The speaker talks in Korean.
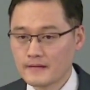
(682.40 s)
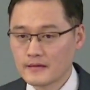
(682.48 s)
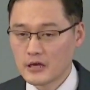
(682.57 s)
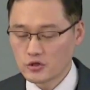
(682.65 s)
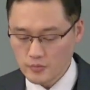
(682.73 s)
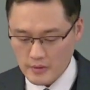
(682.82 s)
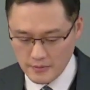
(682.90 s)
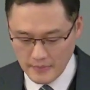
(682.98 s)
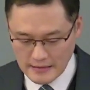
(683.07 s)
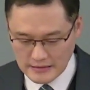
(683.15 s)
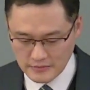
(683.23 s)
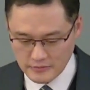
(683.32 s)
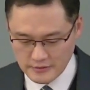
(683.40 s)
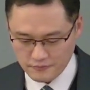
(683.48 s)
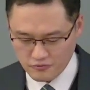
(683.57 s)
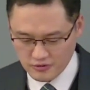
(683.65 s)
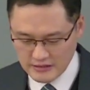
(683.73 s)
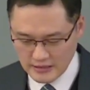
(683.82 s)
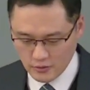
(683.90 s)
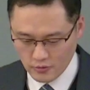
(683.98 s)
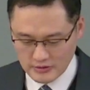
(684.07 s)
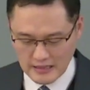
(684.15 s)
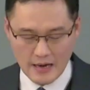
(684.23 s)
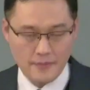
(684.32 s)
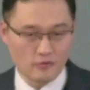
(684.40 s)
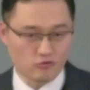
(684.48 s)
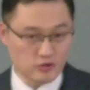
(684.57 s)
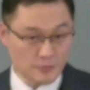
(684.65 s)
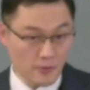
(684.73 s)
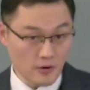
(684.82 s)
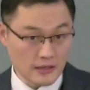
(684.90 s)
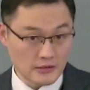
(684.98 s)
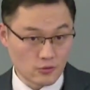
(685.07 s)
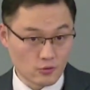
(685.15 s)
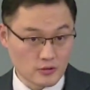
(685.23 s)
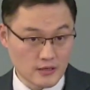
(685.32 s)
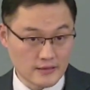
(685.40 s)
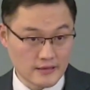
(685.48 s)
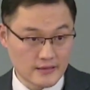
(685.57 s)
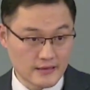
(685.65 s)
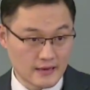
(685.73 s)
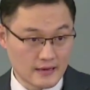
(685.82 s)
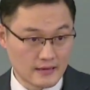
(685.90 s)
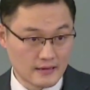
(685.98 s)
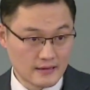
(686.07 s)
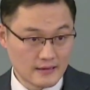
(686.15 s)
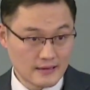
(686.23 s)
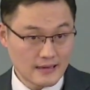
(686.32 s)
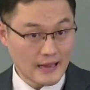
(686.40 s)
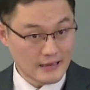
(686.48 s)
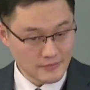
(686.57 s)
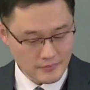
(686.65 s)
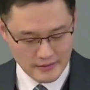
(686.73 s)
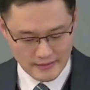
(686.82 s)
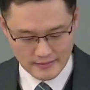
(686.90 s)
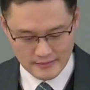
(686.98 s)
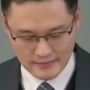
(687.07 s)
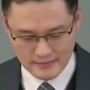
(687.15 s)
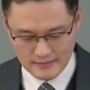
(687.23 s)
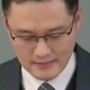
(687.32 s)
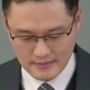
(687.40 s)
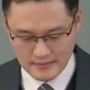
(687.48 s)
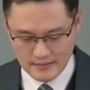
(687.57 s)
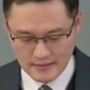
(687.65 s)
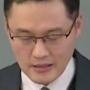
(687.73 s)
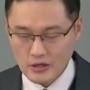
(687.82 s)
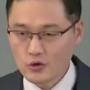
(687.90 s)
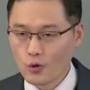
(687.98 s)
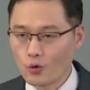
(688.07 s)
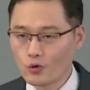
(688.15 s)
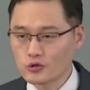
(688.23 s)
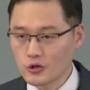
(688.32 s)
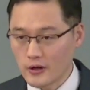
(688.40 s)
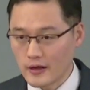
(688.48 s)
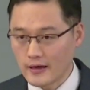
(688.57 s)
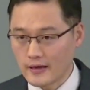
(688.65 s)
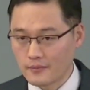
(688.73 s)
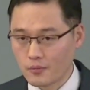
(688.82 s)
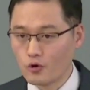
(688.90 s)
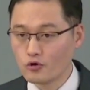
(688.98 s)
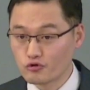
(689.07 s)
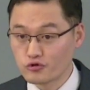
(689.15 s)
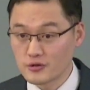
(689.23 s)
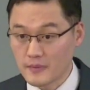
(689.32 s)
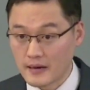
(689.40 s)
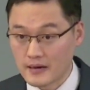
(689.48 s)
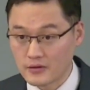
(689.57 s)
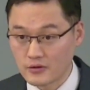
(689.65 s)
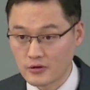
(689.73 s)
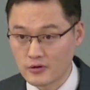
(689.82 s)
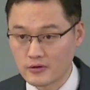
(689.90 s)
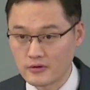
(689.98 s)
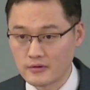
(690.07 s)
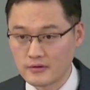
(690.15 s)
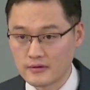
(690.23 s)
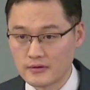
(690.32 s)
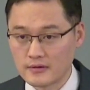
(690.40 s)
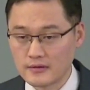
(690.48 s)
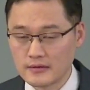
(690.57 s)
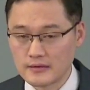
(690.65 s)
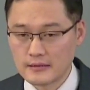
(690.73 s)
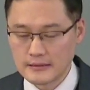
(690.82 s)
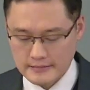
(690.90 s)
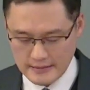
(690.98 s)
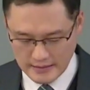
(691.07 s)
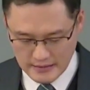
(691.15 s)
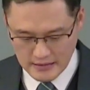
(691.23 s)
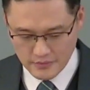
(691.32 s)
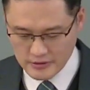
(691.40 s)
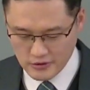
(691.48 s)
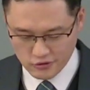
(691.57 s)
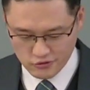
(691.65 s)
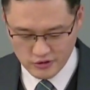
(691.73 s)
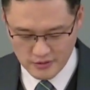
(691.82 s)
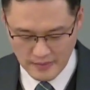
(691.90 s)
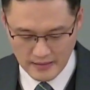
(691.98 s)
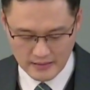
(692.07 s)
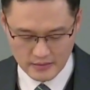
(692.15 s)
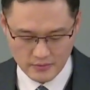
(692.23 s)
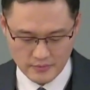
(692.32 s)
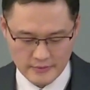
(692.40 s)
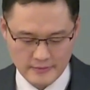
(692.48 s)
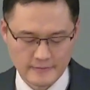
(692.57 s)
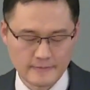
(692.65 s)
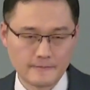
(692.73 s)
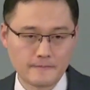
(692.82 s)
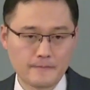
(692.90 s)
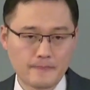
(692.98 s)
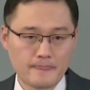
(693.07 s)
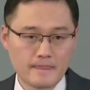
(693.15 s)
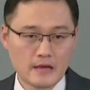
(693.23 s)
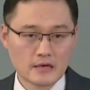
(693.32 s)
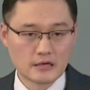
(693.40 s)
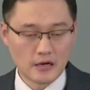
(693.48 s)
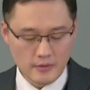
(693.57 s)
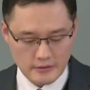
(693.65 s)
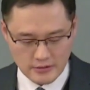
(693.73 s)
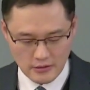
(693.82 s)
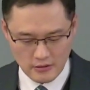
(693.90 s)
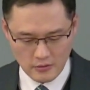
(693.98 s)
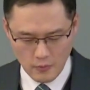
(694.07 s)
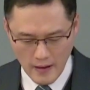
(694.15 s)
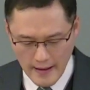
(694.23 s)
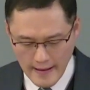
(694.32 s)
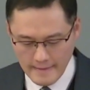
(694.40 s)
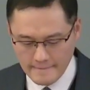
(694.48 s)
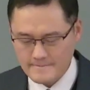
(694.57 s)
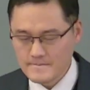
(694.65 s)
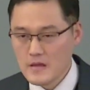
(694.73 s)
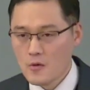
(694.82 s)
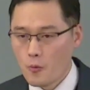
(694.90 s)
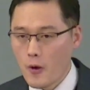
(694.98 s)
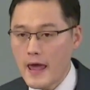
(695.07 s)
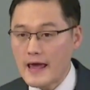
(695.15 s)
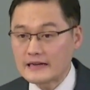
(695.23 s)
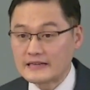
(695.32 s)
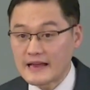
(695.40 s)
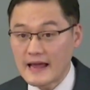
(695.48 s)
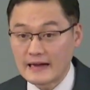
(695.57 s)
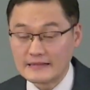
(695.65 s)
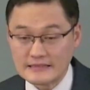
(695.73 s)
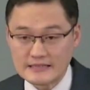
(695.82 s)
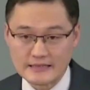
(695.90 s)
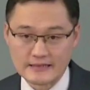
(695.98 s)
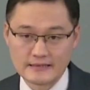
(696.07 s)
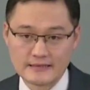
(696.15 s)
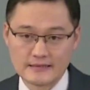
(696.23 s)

예수님의 이 말씀은 문자적으로 490번까지 용서란 얘기가 아닙니다. 용서에 뭘 두지 말라는 거예요? 네, 리밋을 두지 말라는 겁니다. 그러면서 왜, 왜 그래야 하는지,